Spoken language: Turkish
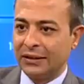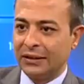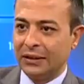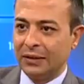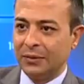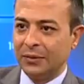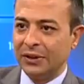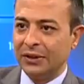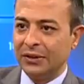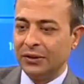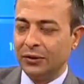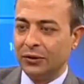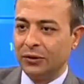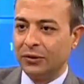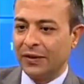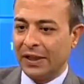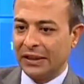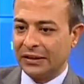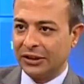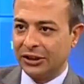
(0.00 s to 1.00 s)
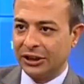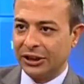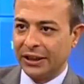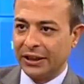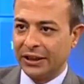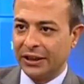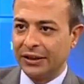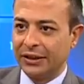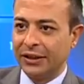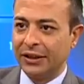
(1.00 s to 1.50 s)
dediğimiz üniversite
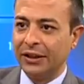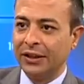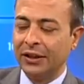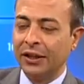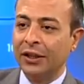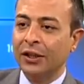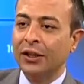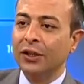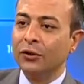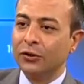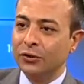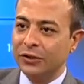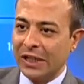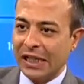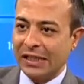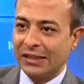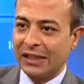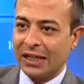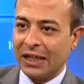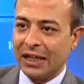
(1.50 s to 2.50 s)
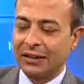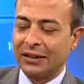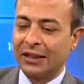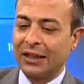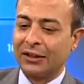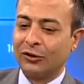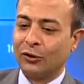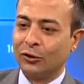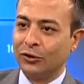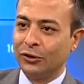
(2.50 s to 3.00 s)
Güzel şeklidir. sanatlar. Güzel
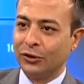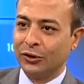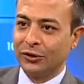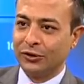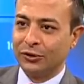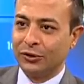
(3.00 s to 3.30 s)
sanatlar oluyor